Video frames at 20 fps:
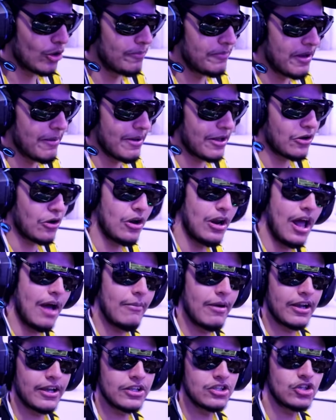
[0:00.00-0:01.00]
तुमने मेरे को
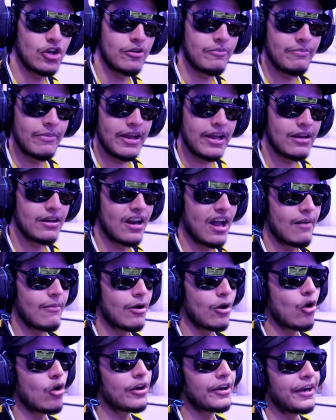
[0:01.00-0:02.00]
लामा के जुर्म में
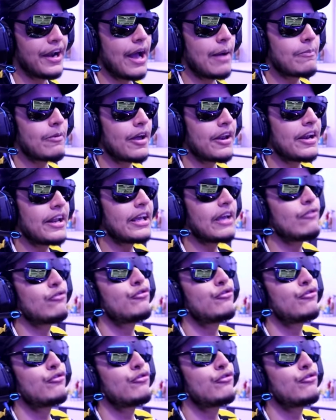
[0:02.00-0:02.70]
लामा को किडनैप करने के